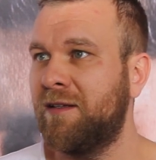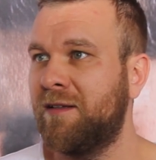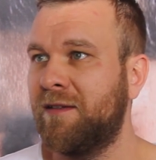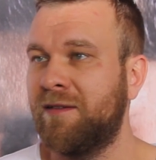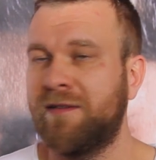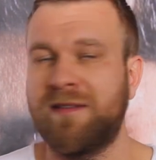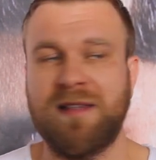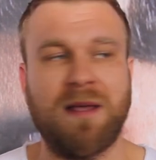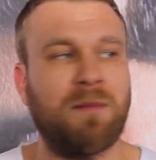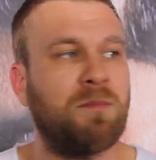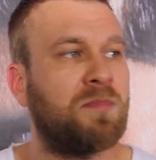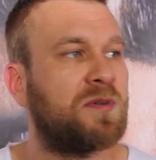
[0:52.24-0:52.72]
e,
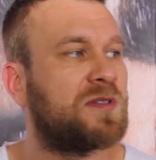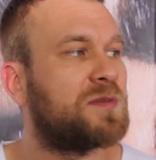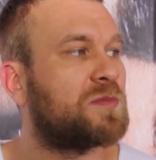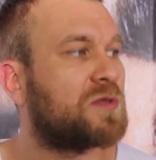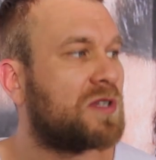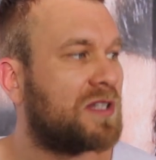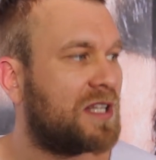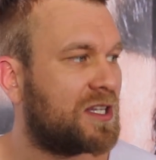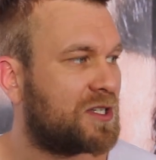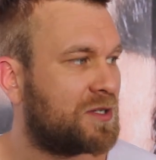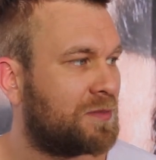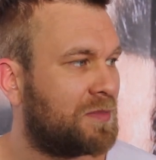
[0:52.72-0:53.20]
tempo
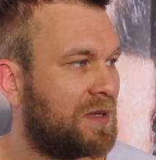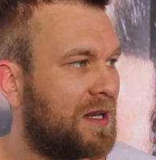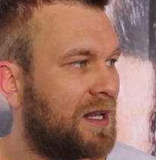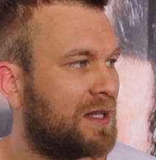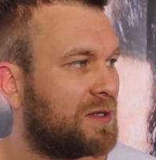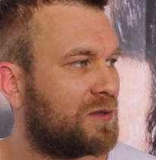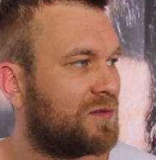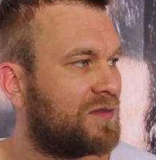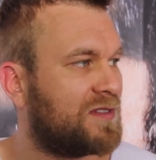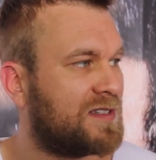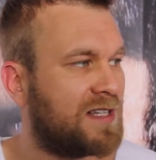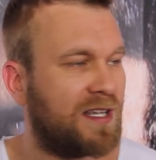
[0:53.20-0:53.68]
sprzedaży
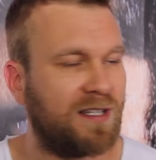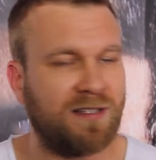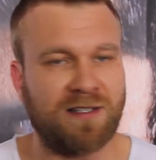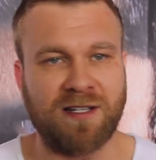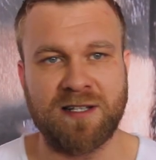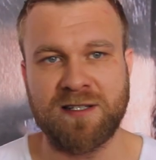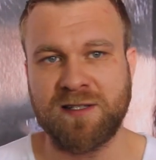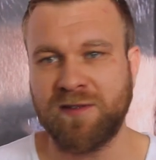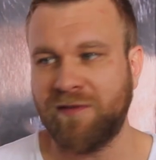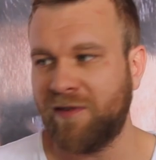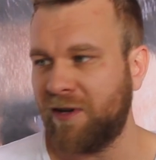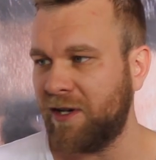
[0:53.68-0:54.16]
biletów i
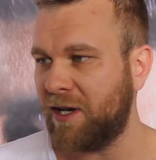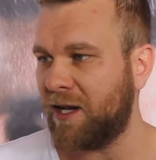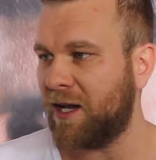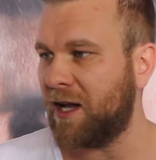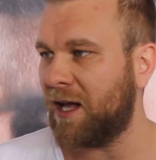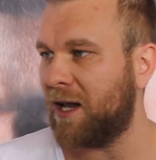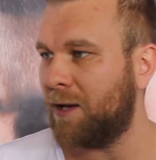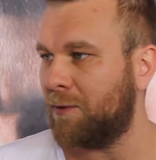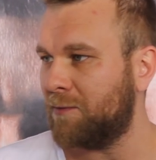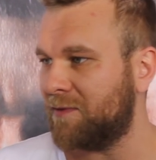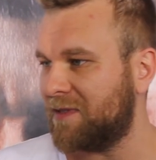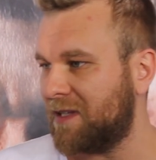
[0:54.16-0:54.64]
zainteresowanie
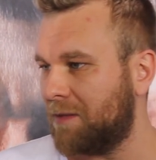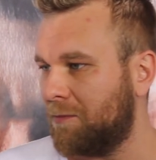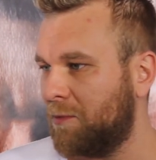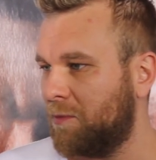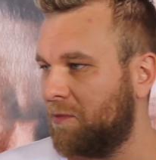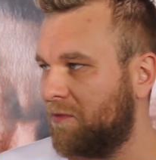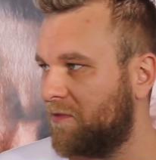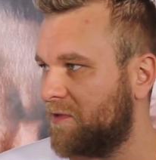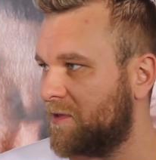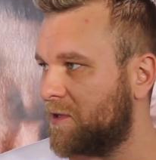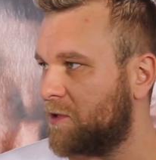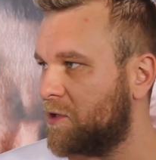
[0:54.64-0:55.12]
galą samo
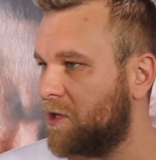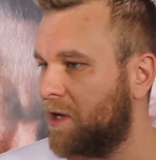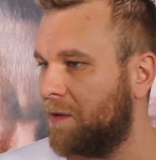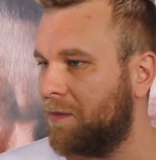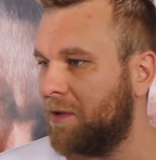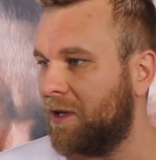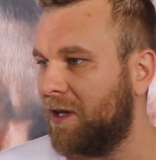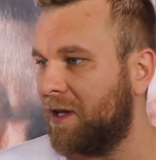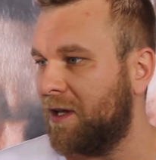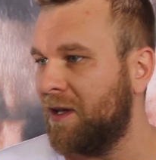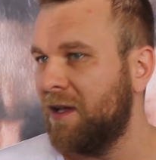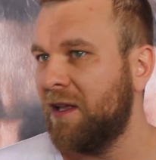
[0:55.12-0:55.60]
mówi za
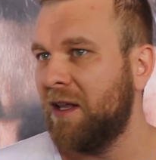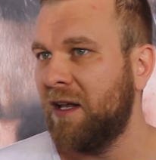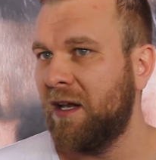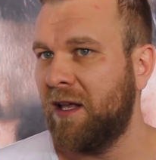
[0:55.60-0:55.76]
siebie.